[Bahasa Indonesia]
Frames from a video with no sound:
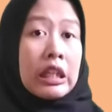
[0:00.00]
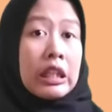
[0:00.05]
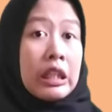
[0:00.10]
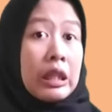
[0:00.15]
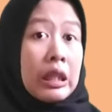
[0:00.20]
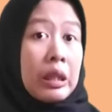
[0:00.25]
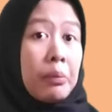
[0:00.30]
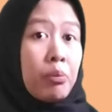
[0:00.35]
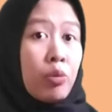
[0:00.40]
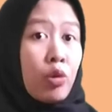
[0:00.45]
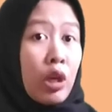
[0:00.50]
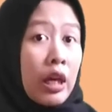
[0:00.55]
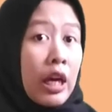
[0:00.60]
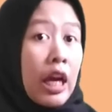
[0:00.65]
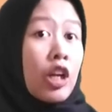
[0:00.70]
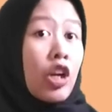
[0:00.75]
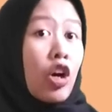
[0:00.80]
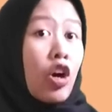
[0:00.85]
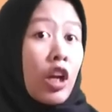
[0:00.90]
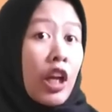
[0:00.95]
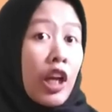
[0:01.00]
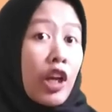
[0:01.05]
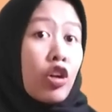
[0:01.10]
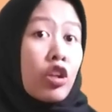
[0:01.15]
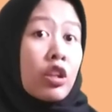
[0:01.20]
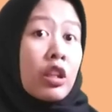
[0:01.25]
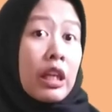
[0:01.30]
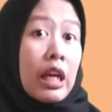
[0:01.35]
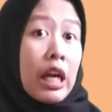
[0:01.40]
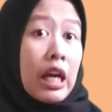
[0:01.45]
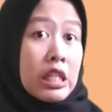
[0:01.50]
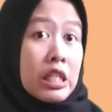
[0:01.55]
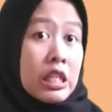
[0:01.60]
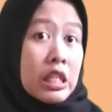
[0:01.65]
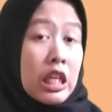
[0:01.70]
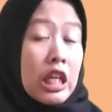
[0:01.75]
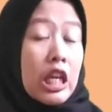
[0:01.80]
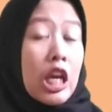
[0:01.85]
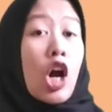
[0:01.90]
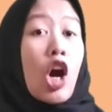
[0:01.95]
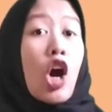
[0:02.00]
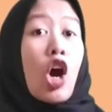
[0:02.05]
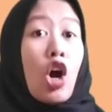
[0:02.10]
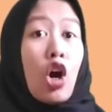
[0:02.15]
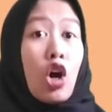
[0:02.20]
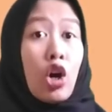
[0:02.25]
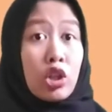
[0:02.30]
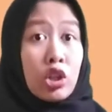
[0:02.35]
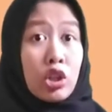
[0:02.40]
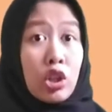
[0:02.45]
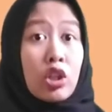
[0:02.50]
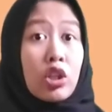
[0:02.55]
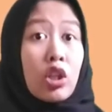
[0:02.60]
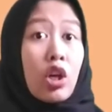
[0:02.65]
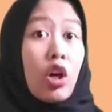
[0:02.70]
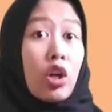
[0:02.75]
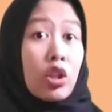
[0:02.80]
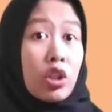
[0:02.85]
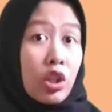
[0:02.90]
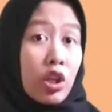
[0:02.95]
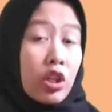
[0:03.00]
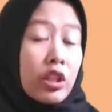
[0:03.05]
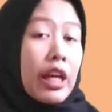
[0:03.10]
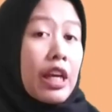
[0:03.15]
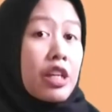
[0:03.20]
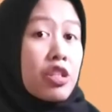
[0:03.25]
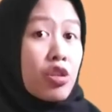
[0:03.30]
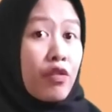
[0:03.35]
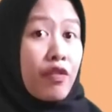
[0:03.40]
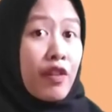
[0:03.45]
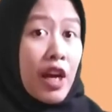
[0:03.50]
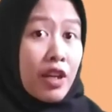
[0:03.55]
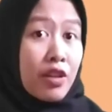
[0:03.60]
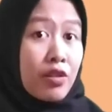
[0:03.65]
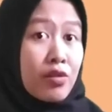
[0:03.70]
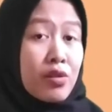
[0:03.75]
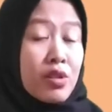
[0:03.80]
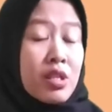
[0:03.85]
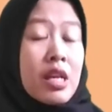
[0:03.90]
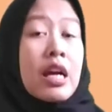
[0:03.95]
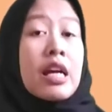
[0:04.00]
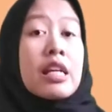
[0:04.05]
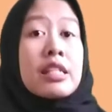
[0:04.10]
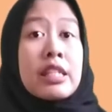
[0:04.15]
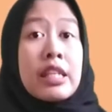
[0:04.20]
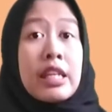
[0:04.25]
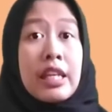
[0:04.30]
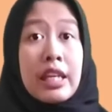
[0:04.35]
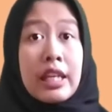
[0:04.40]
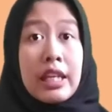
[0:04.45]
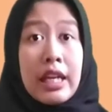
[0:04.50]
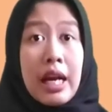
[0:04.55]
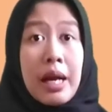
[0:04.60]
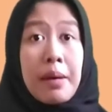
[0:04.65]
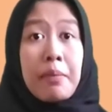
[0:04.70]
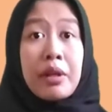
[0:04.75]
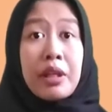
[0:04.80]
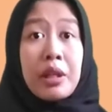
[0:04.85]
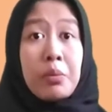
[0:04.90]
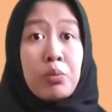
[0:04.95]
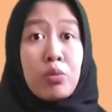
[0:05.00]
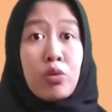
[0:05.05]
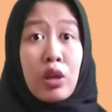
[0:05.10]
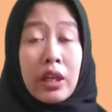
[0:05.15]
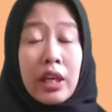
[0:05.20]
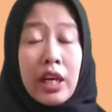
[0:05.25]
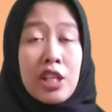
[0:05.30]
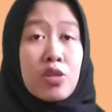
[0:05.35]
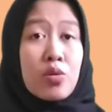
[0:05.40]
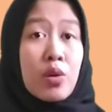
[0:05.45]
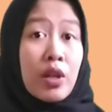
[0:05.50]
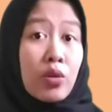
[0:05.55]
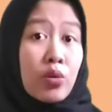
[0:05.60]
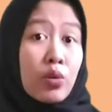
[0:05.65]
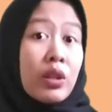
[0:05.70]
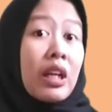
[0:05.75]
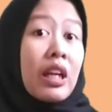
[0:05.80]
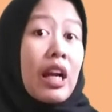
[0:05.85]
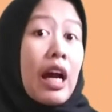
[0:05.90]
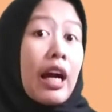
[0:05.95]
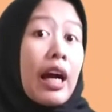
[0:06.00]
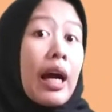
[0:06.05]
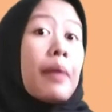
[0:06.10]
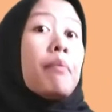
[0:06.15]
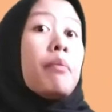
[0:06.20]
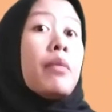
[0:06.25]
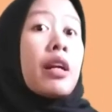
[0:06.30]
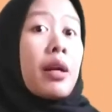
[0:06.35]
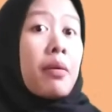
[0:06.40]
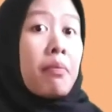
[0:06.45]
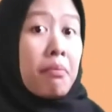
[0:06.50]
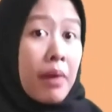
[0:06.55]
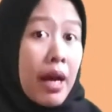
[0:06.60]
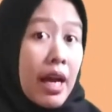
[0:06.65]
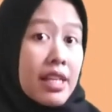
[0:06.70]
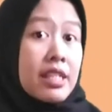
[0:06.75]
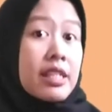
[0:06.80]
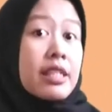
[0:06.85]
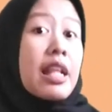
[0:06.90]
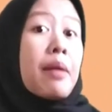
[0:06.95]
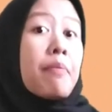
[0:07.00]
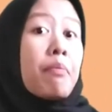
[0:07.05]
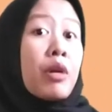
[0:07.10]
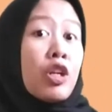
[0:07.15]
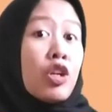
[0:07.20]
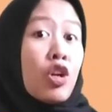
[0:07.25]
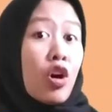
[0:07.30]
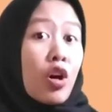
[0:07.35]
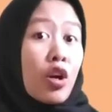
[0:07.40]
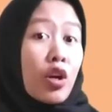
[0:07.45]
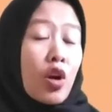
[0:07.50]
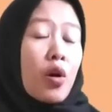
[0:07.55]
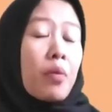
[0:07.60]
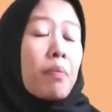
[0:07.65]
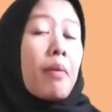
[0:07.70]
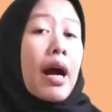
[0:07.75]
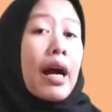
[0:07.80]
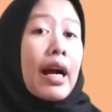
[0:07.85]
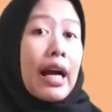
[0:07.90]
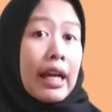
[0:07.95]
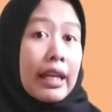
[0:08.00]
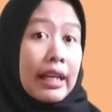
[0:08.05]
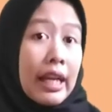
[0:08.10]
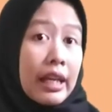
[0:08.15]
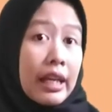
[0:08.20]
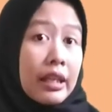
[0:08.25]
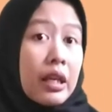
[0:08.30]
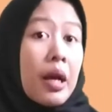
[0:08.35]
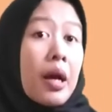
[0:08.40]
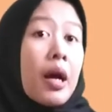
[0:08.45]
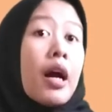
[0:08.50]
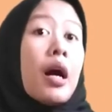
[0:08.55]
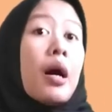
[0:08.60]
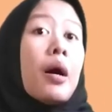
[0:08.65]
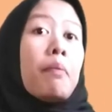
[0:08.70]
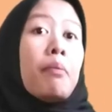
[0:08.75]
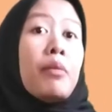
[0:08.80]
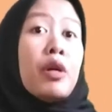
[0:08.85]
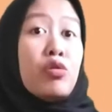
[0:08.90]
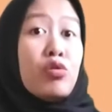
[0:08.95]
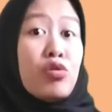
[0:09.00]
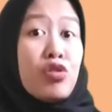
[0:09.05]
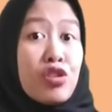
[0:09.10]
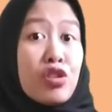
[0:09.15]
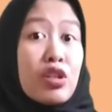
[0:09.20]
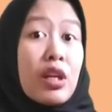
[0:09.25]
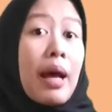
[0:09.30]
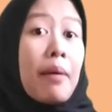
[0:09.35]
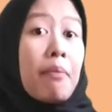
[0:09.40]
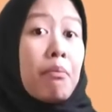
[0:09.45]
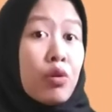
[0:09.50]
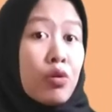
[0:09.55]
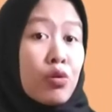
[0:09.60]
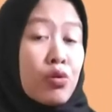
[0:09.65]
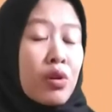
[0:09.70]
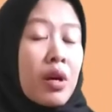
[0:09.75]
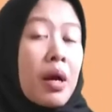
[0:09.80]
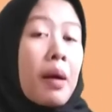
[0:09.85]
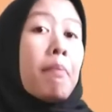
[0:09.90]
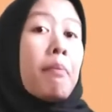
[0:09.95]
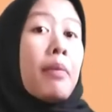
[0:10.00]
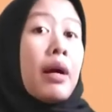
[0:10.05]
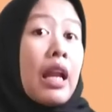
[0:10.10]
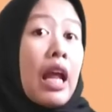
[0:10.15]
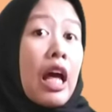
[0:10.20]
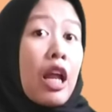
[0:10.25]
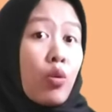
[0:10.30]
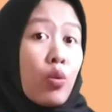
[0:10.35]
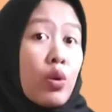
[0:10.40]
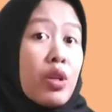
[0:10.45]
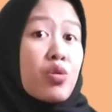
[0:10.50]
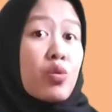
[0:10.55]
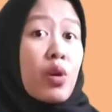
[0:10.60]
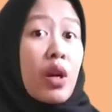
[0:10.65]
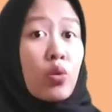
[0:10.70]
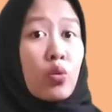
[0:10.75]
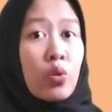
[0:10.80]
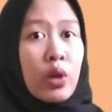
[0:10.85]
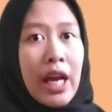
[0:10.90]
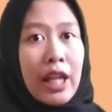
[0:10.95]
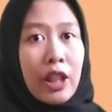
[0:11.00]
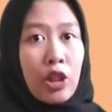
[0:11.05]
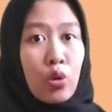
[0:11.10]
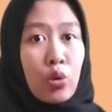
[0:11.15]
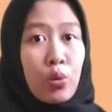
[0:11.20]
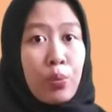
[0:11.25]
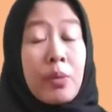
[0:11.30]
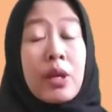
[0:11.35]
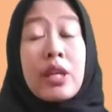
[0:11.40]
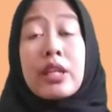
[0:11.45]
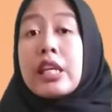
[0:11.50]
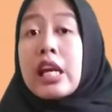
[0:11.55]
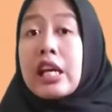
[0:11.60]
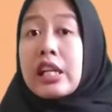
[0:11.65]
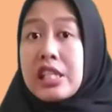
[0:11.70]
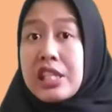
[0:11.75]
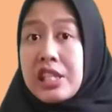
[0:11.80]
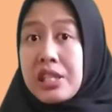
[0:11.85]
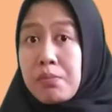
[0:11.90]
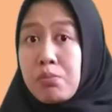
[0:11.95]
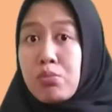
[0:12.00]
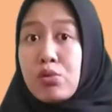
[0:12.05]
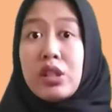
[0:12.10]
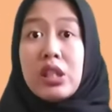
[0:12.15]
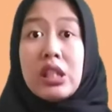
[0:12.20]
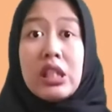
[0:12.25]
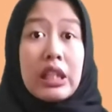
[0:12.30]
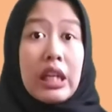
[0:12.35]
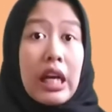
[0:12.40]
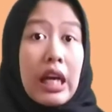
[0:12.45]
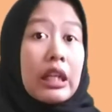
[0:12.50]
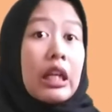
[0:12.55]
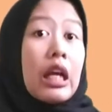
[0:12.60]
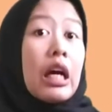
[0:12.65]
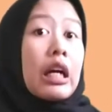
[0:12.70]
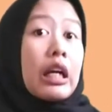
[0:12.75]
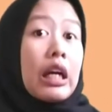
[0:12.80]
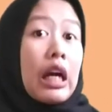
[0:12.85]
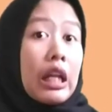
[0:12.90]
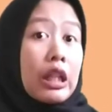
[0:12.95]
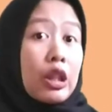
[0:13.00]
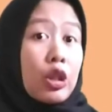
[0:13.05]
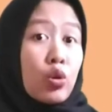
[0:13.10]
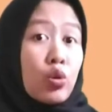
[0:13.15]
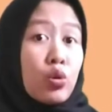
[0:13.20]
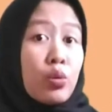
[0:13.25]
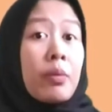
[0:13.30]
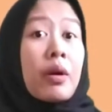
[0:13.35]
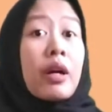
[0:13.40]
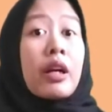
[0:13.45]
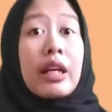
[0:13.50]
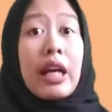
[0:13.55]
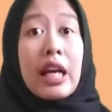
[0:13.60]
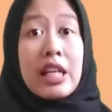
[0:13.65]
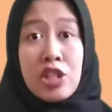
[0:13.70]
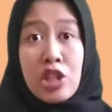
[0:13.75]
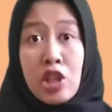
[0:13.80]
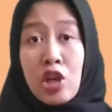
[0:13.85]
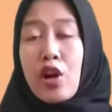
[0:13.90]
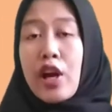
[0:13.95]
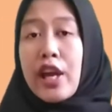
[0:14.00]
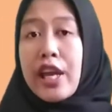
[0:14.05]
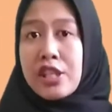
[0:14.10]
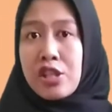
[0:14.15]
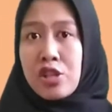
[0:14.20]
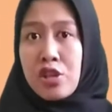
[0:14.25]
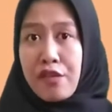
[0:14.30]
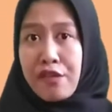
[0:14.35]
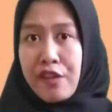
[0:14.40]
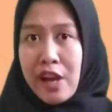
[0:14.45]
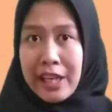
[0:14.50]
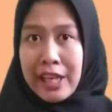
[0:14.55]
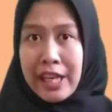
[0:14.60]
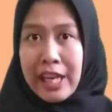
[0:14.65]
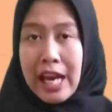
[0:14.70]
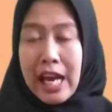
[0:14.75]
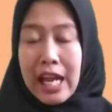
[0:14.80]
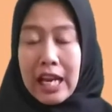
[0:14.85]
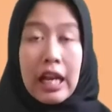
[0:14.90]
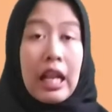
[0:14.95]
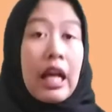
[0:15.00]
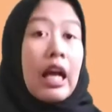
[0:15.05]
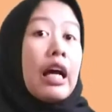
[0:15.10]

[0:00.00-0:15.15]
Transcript: yang ditimbulkan oleh kontraksi otot-otot esofagus sehingga menimbulkan suatu gerakan meremas dan mendorong makanan menuju lambung melalui suatu katup yang disebut dengan katup gastroesofageal.